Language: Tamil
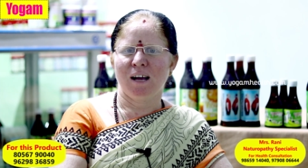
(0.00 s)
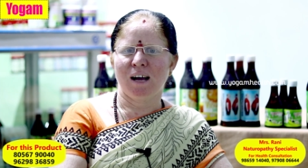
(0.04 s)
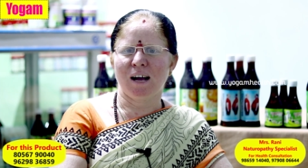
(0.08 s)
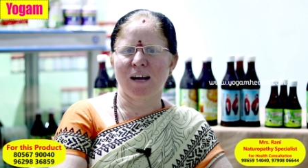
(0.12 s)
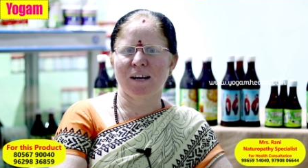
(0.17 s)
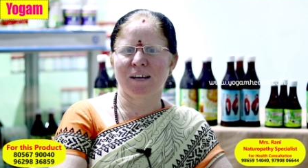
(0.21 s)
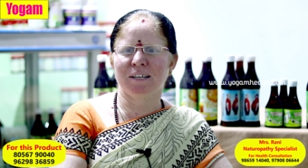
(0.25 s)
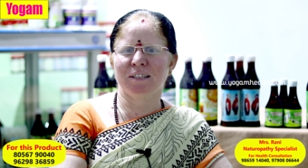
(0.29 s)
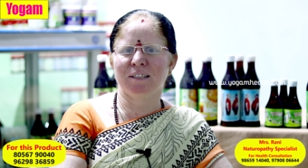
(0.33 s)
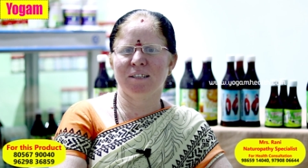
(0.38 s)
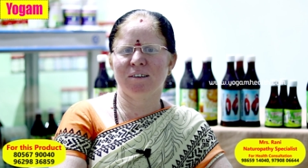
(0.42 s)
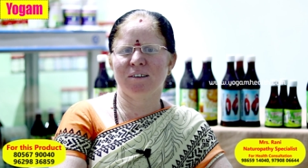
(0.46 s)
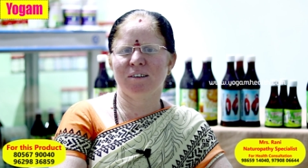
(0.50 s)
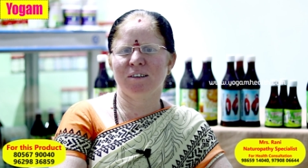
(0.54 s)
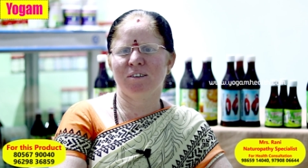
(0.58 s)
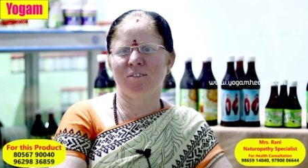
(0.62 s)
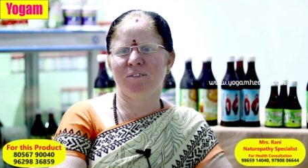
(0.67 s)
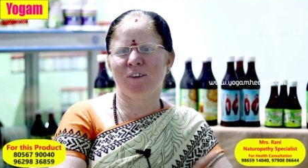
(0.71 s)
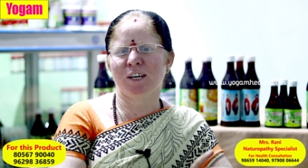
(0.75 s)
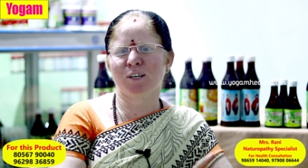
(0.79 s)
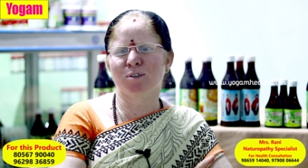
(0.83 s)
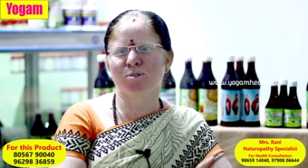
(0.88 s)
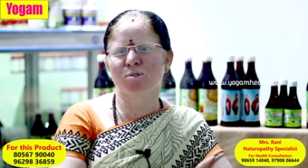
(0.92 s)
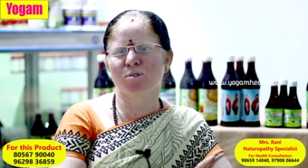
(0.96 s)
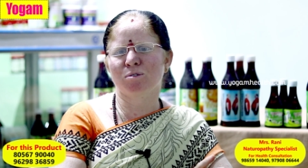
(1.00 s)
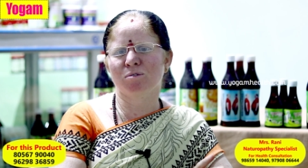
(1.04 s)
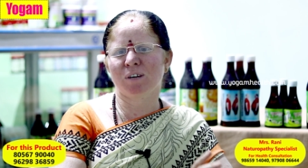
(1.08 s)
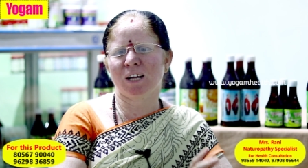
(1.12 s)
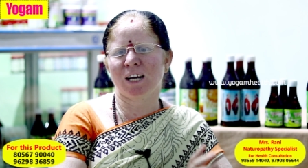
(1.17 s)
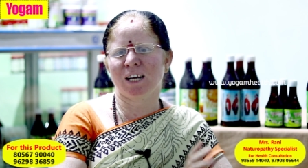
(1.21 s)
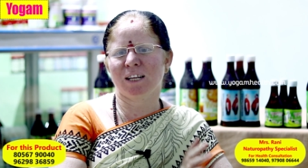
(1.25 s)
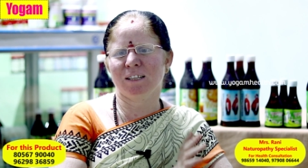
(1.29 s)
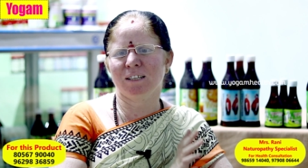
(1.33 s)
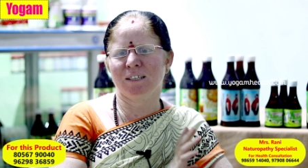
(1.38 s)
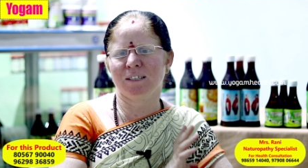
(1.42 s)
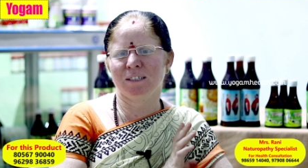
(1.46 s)
ஆக இந்த வேர்க்குரு
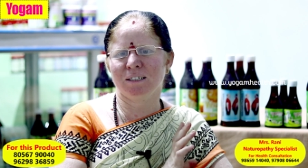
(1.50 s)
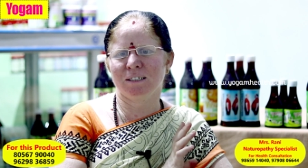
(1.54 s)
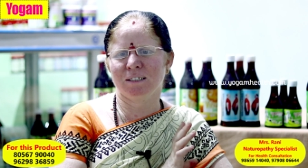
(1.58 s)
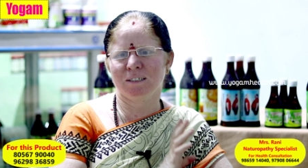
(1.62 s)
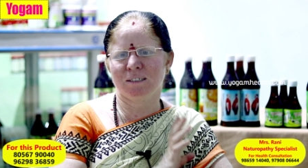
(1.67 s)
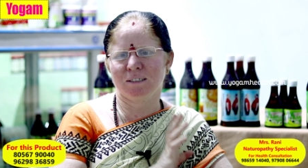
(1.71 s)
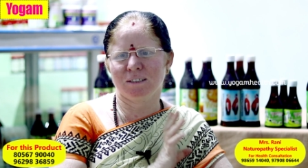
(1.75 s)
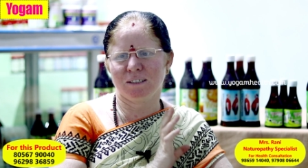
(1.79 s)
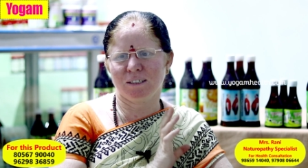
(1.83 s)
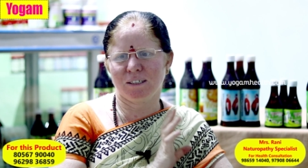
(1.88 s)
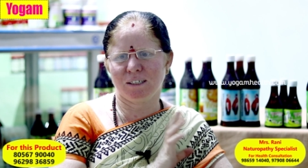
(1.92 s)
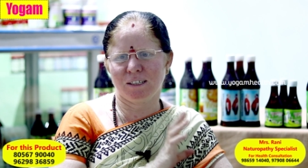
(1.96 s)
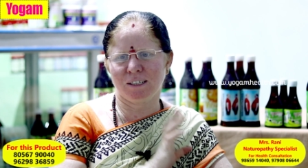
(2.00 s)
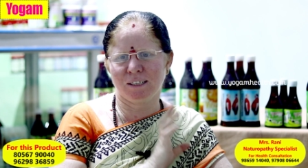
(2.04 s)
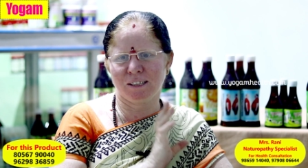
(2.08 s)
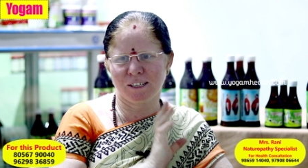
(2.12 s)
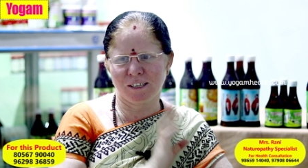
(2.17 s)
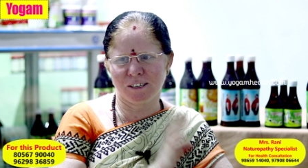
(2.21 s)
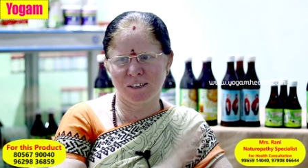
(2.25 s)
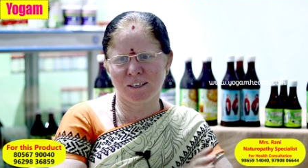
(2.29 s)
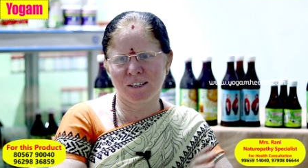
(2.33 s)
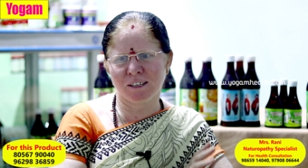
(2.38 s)
வர்றது இந்த